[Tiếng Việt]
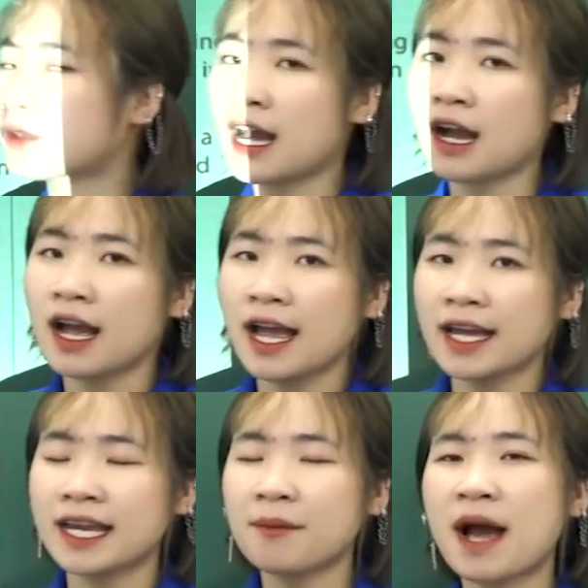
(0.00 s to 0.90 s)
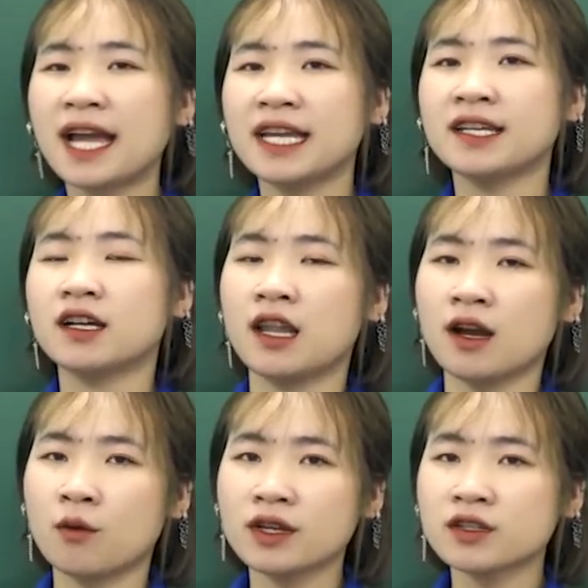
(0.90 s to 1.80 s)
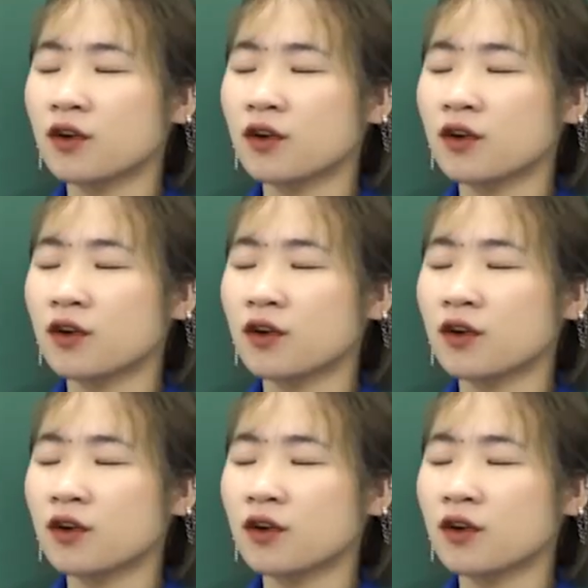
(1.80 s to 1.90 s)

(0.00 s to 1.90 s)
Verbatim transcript: ta get by in a language